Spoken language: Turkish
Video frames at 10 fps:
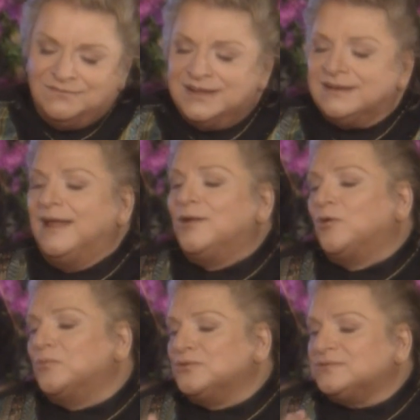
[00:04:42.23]
verilen
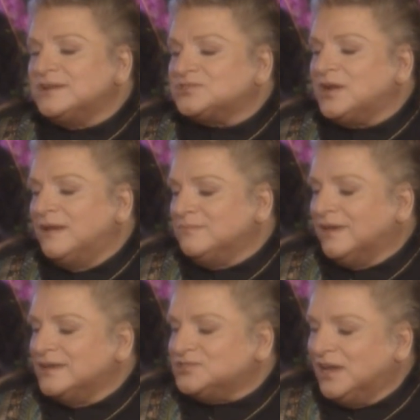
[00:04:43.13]
o
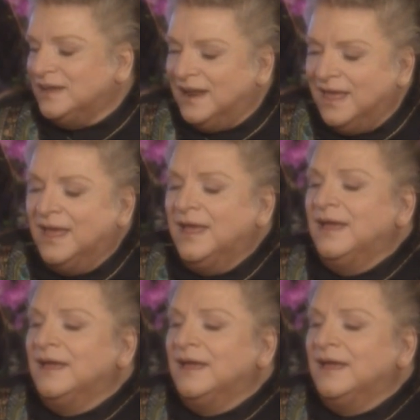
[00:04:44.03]
muhteşem geceyle evet